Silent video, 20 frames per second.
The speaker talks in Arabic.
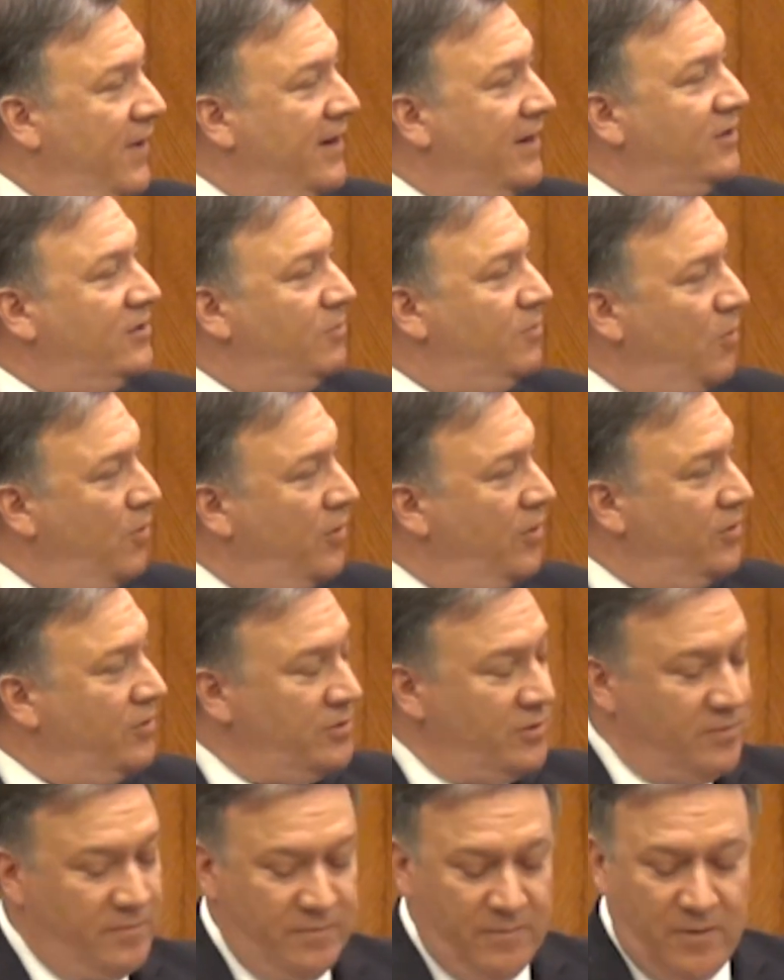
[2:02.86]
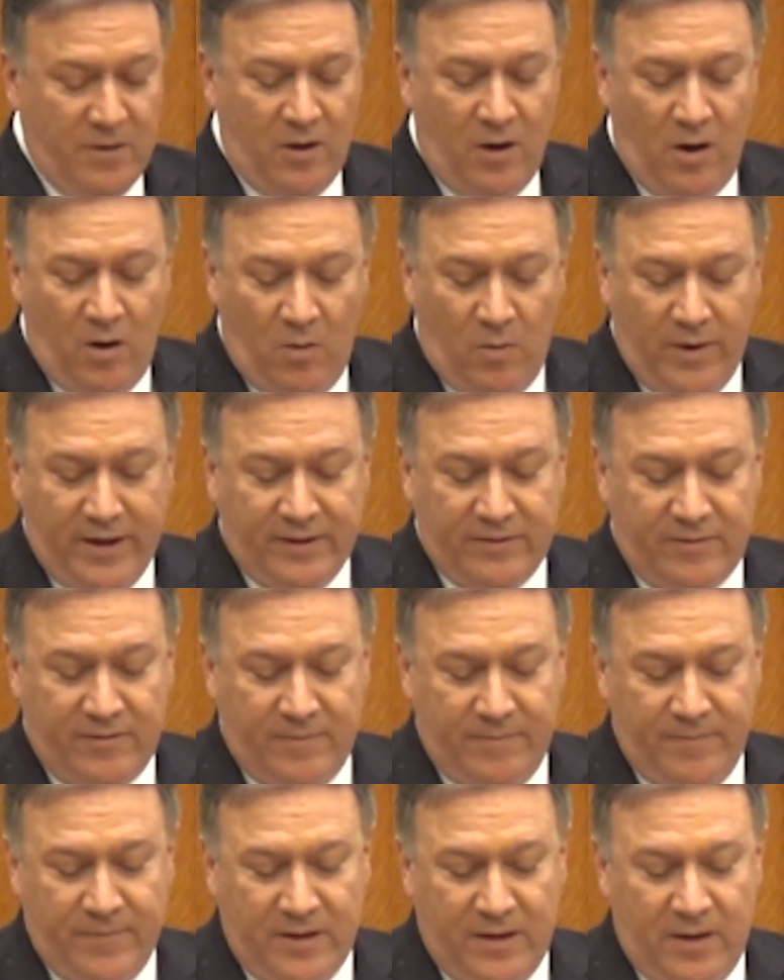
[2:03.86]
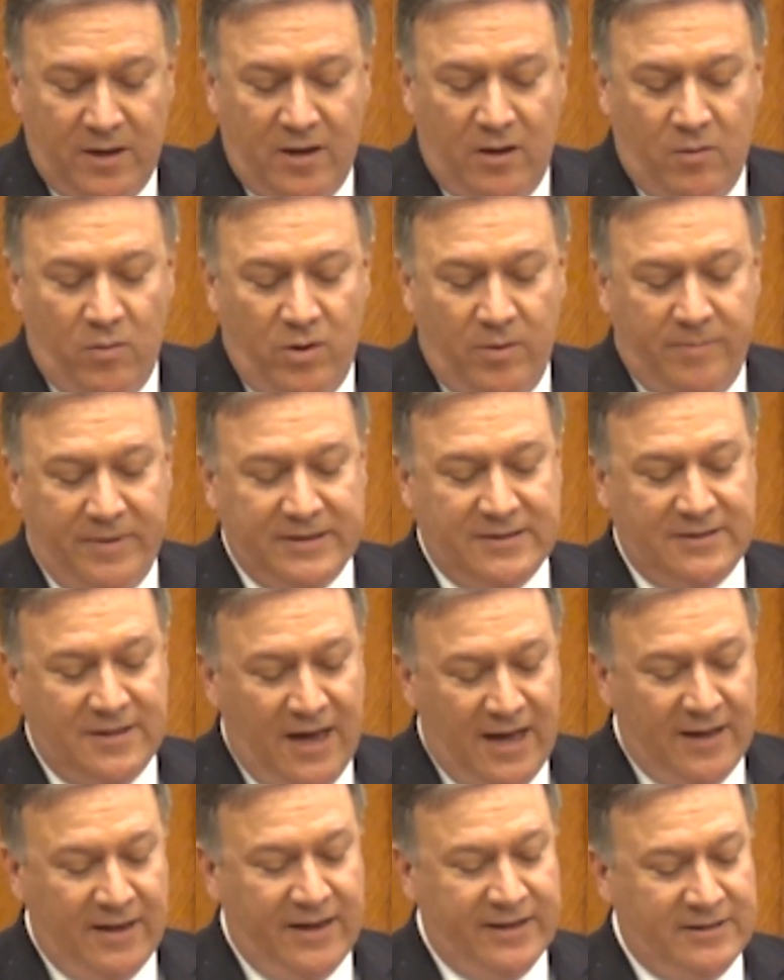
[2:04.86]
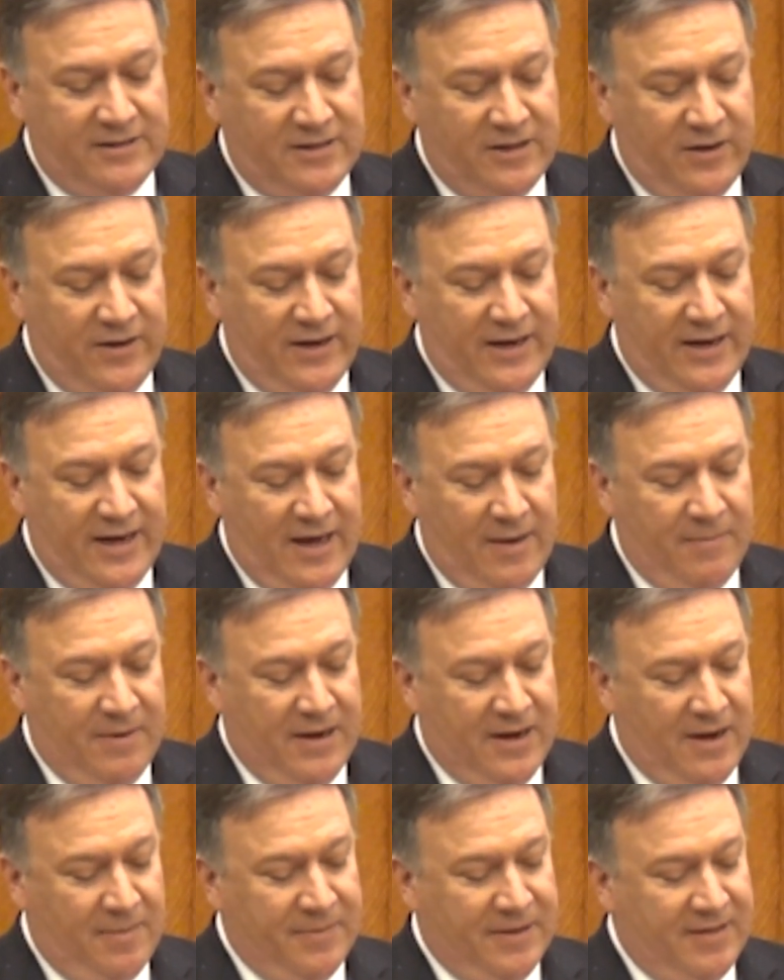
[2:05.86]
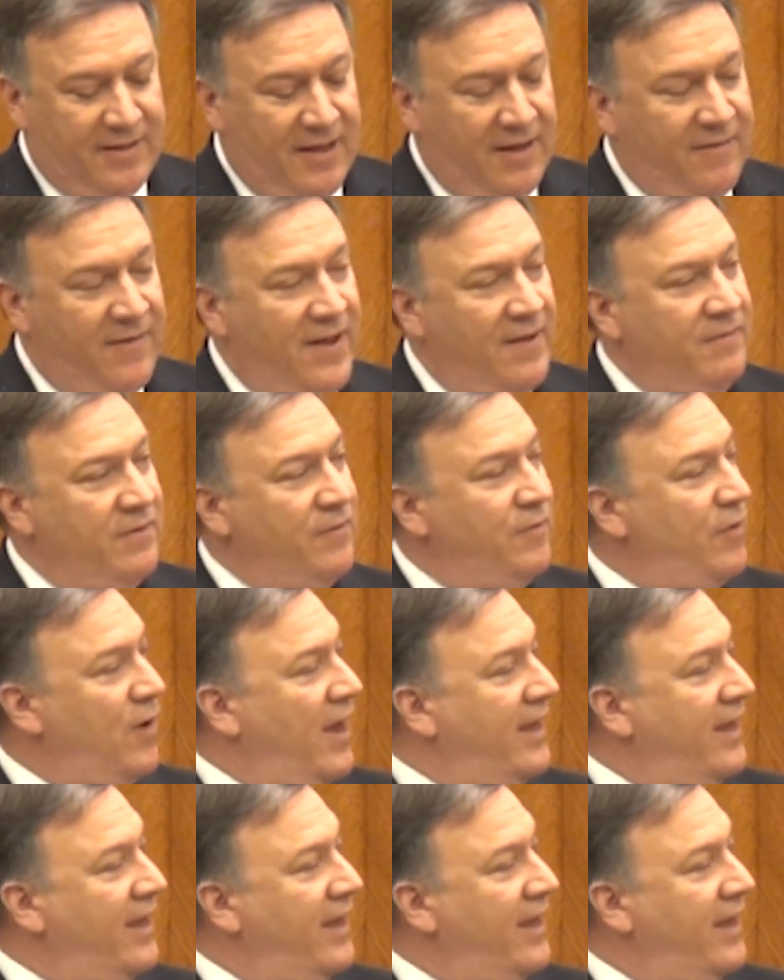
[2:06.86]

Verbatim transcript: ونحن نحاول أن نساعد الأردن على الدفاع عن حدوده